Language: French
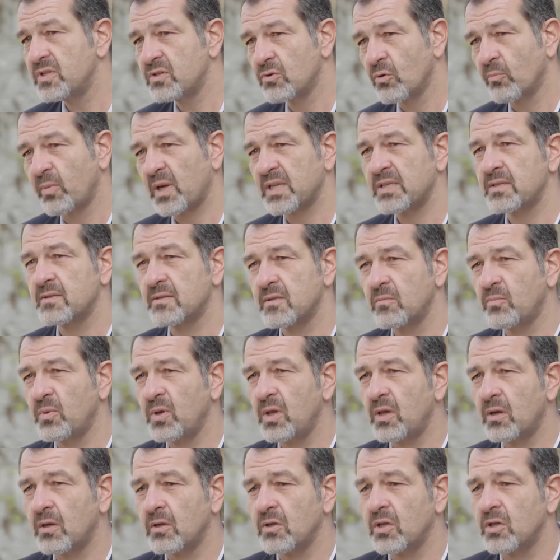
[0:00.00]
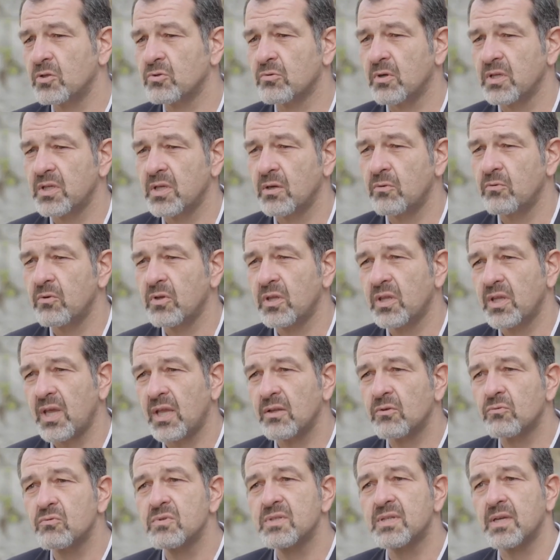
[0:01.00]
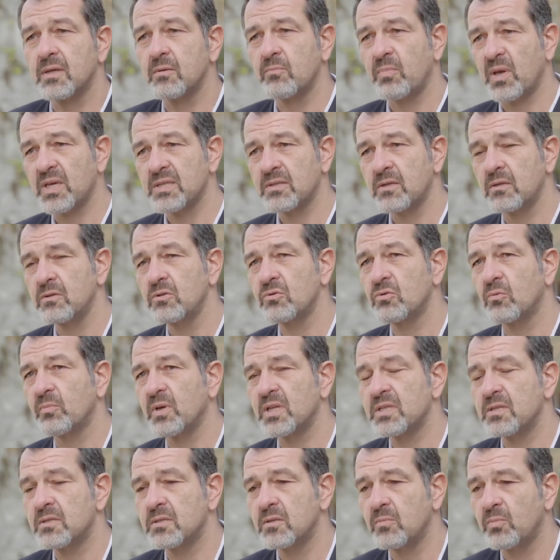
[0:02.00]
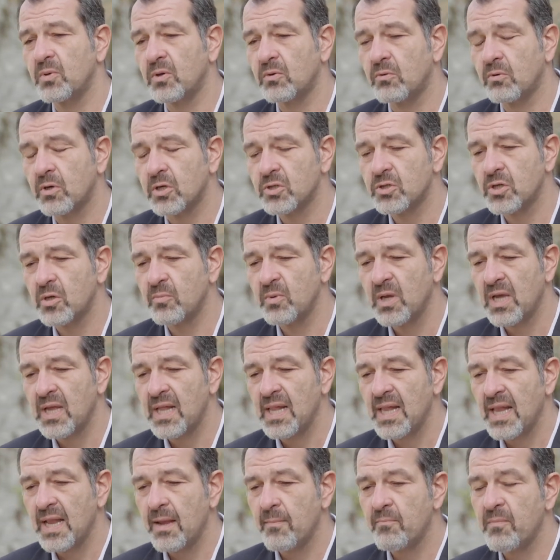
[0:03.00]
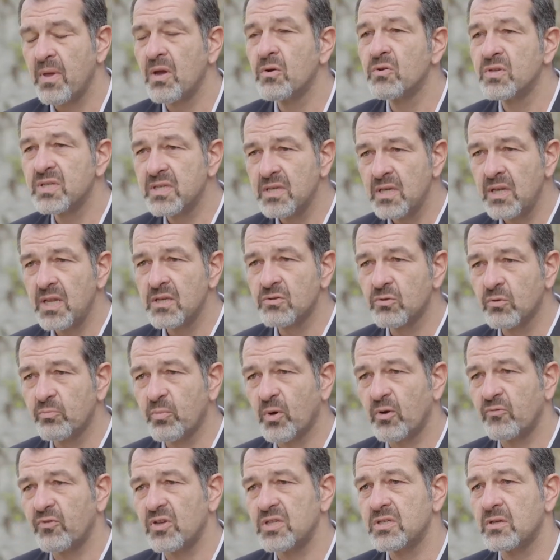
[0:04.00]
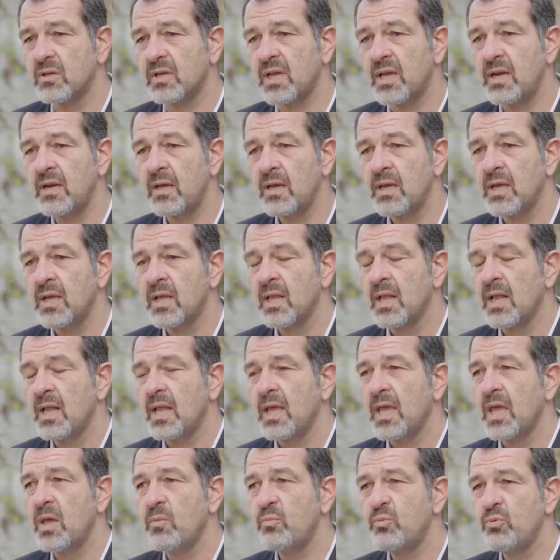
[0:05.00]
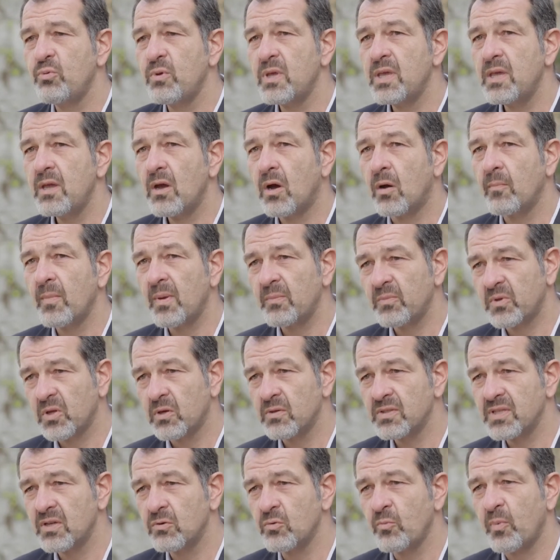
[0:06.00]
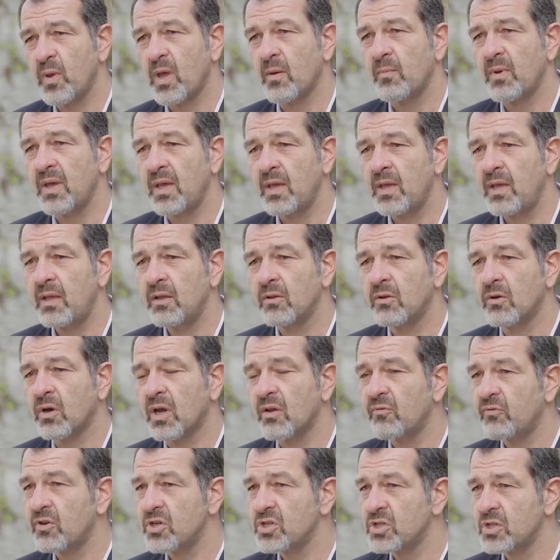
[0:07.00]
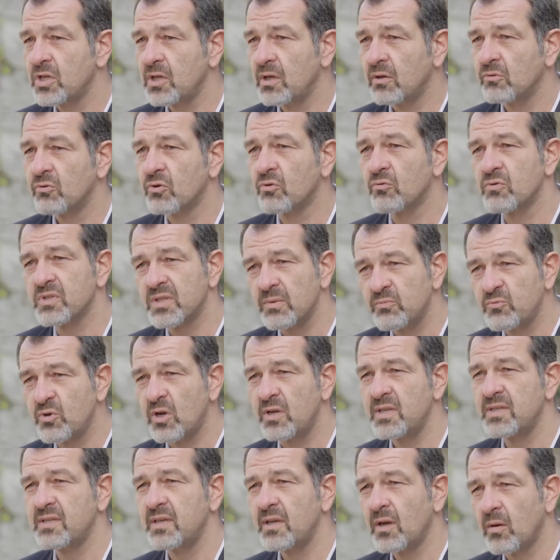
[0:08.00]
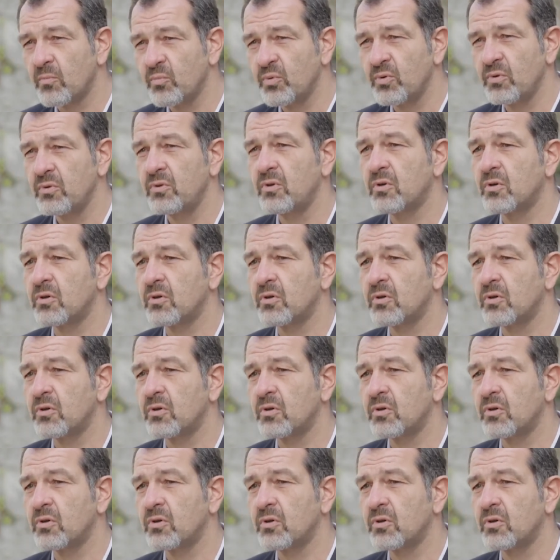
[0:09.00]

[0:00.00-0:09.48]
qui ont participé, hein, et je crois qu'il y a eu 4 ou 5 personnes qui ont participé au workshop, mais aussi les autres professionnels. Et puis en même temps, ça nous permet de réfléchir, de conceptualiser un peu,